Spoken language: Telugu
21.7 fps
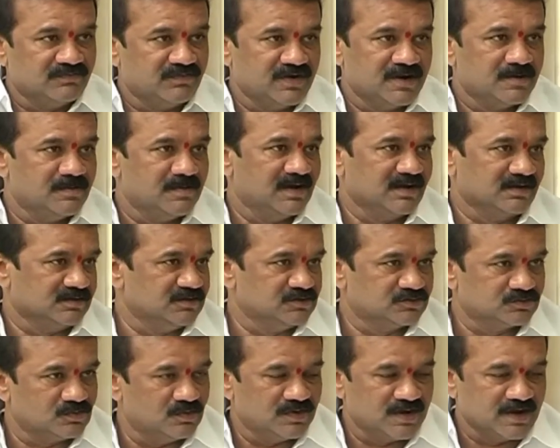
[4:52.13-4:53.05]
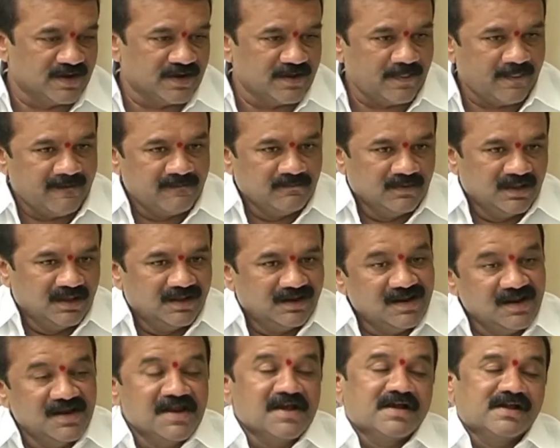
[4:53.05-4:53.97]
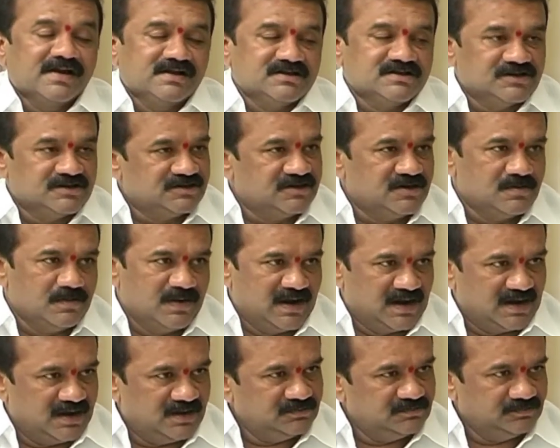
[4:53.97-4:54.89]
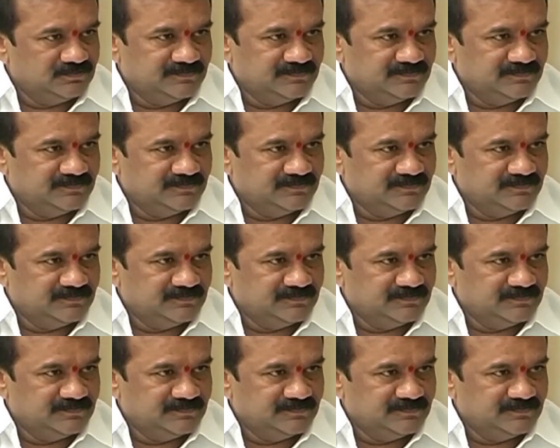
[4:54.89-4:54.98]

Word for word: ఈ ఫీడ్బ్యాక్ తీసుకొని నన్ను ఎంకరేజ్ చేసాడు బాగా